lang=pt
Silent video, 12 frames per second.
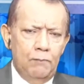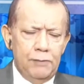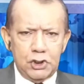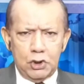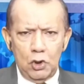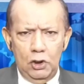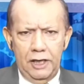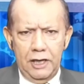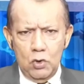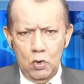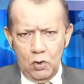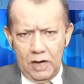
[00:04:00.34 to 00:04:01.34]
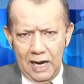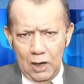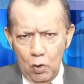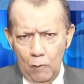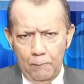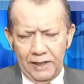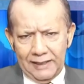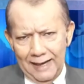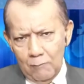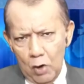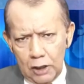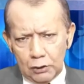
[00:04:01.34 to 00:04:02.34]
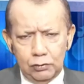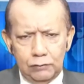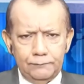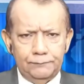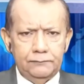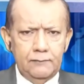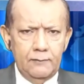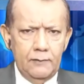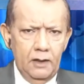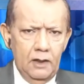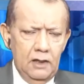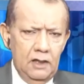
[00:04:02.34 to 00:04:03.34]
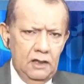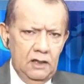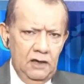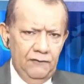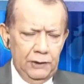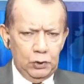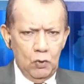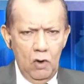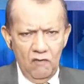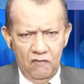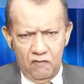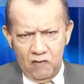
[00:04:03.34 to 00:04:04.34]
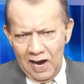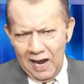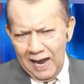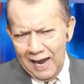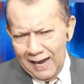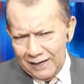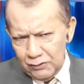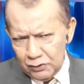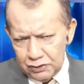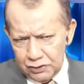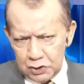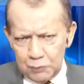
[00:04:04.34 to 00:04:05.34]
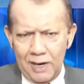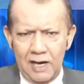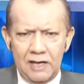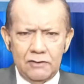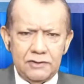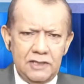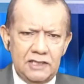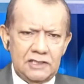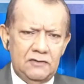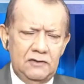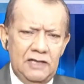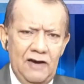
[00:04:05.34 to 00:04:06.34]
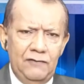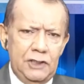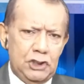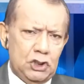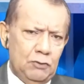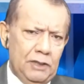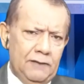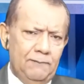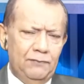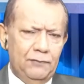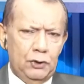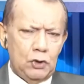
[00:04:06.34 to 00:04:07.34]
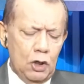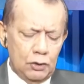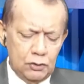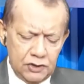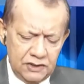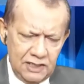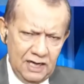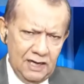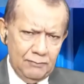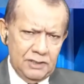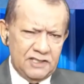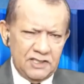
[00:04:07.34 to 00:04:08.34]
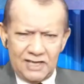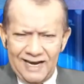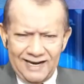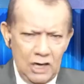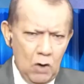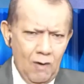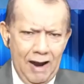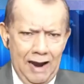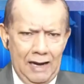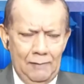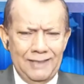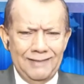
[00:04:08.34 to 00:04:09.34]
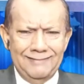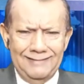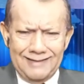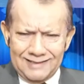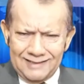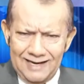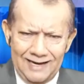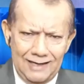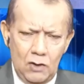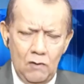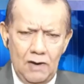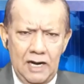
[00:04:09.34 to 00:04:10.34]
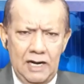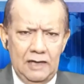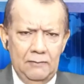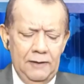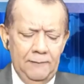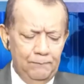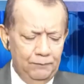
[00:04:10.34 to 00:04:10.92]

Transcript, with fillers: pistoleiro garupa da moto efetuou vários disparos nas, na vítima, todos na cabeça. Descarregou a arma, descarregou a arma.